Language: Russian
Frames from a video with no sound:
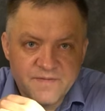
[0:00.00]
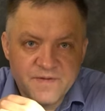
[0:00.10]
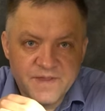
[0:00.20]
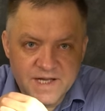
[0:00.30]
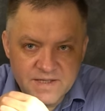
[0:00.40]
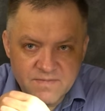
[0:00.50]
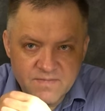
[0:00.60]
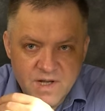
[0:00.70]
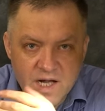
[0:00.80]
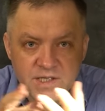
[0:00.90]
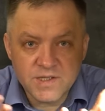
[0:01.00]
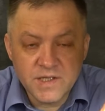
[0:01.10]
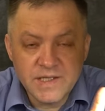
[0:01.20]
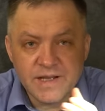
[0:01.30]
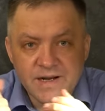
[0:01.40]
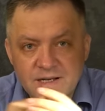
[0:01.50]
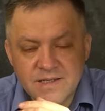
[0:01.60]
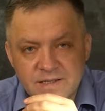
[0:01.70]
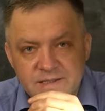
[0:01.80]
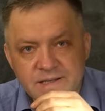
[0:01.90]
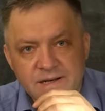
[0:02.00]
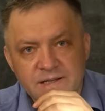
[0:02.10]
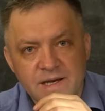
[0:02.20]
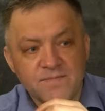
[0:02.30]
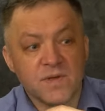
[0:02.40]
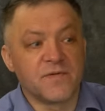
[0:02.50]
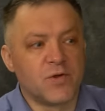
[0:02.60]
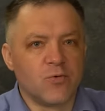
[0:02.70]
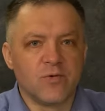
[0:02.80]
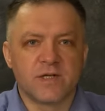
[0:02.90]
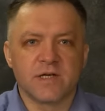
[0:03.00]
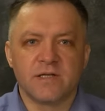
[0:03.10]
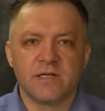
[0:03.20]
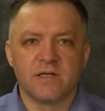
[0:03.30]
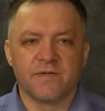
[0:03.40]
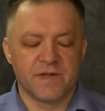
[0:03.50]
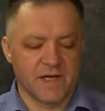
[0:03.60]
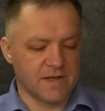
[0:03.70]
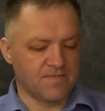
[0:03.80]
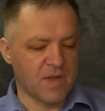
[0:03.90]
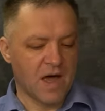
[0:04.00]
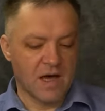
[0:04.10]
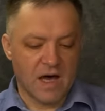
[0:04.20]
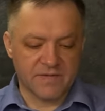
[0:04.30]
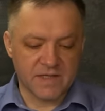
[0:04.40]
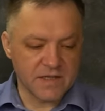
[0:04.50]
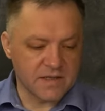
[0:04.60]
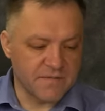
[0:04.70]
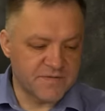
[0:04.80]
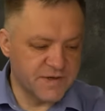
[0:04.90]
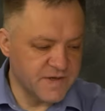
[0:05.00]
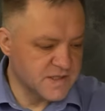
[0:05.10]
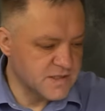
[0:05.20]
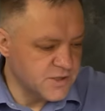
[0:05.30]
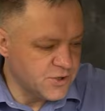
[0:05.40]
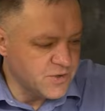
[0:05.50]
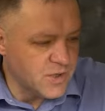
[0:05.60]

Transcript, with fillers: в НАТО. Когда-то нейтральная страна вдруг захотела в НАТО. А вы знаете, в Швеции еще